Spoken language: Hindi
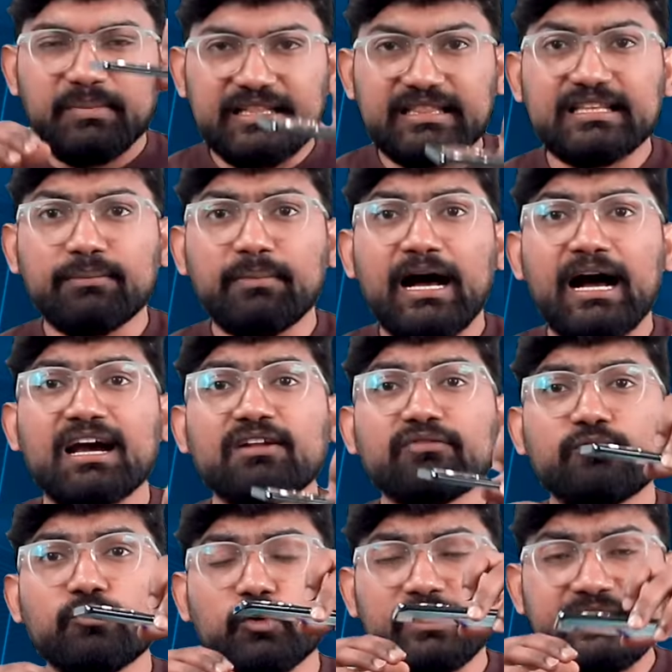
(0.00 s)
मतलब अगर
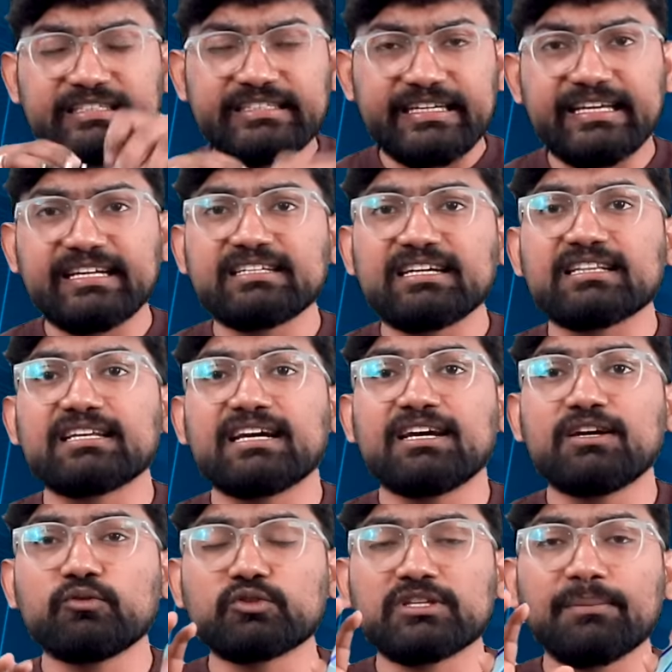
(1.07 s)
फ़ोन नीचे गिर जाता है
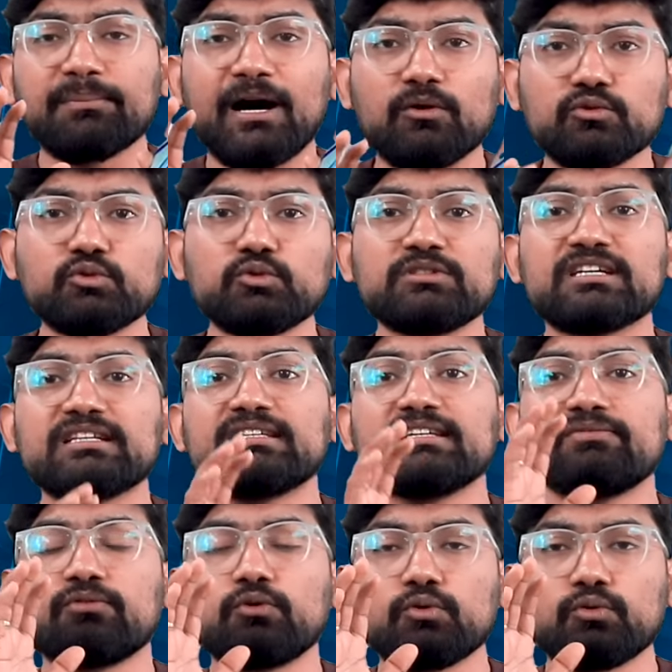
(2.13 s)
उसके बावजूद जल्दी
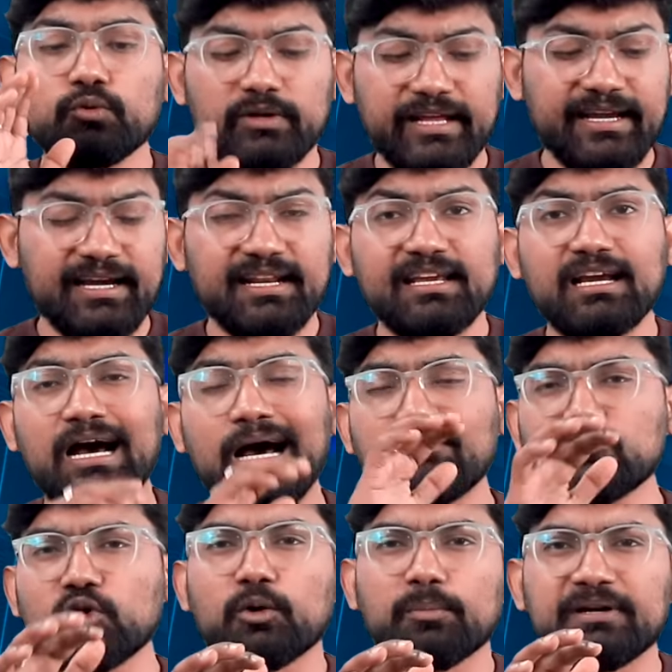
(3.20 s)
फ़ोन टूटेगा नहीं
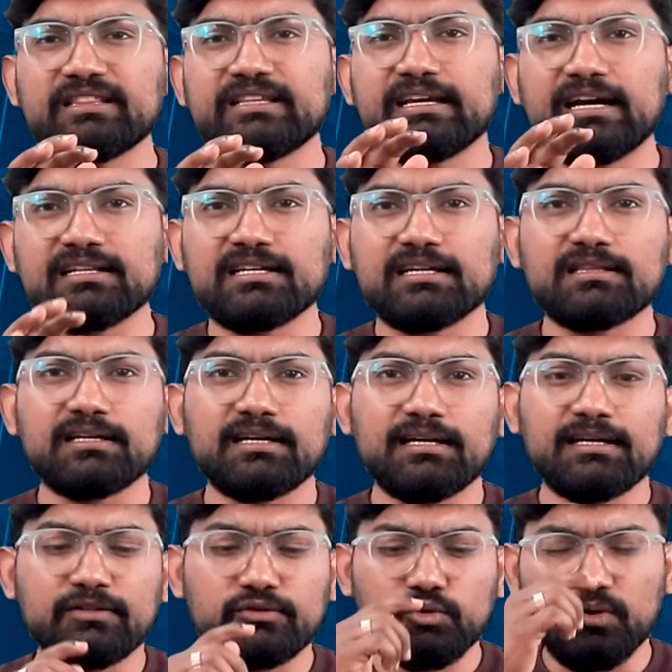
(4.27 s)
आमतौर पर देखा जाता
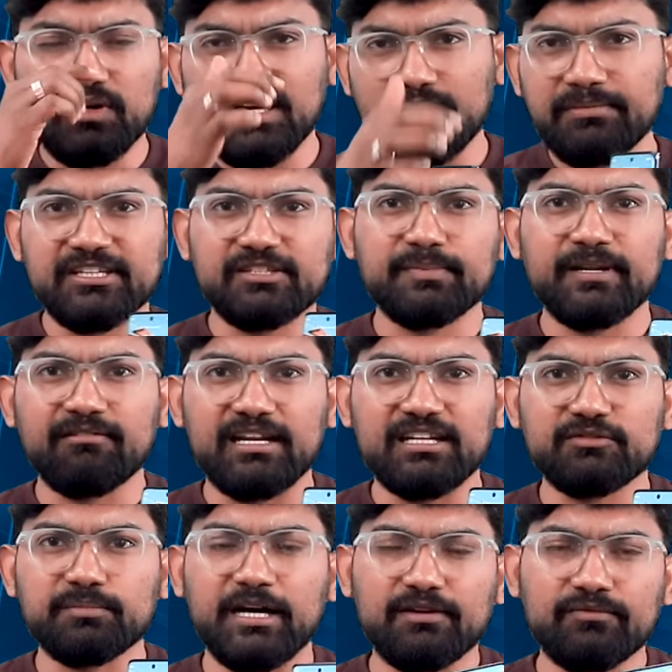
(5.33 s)
है जो कर्व डिस्प्ले वाले
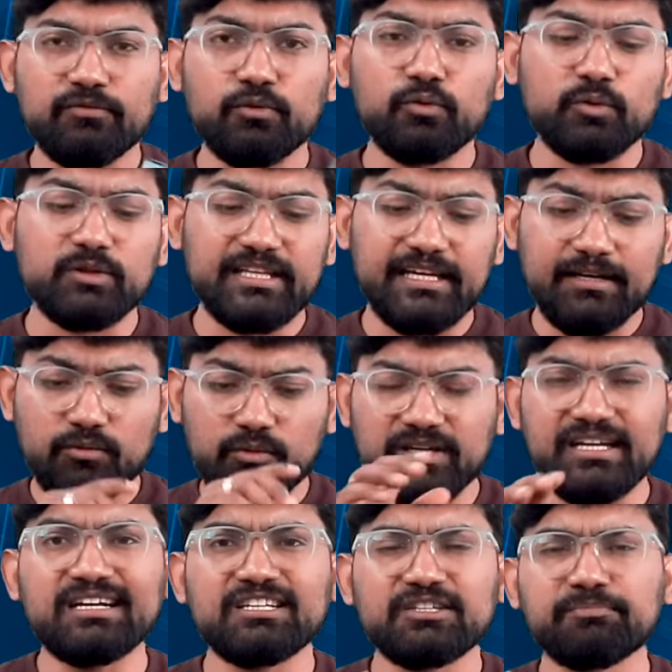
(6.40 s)
स्मार्टफोन होते हैं
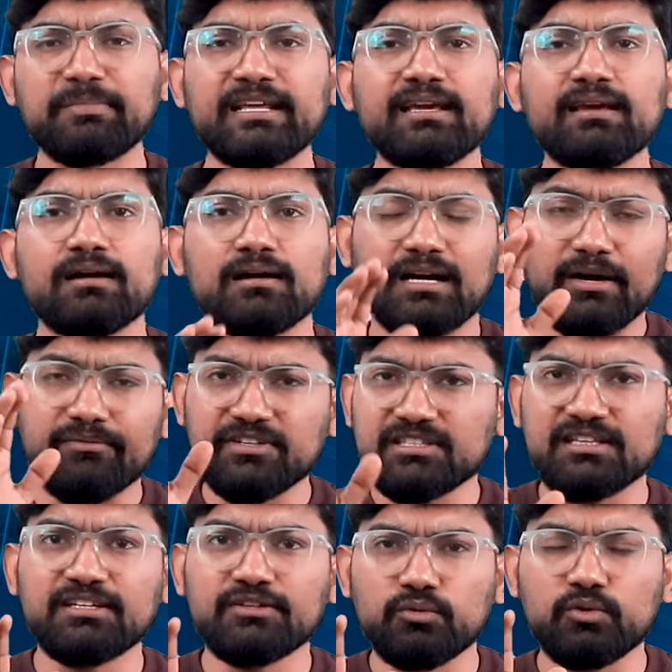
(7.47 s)
उनकी डिस्प्ले काफ़ी
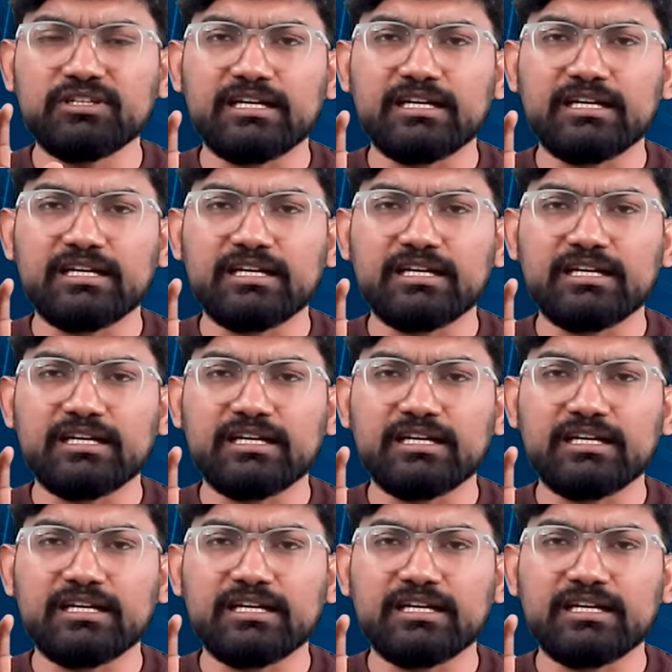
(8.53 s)
जल्दी टूट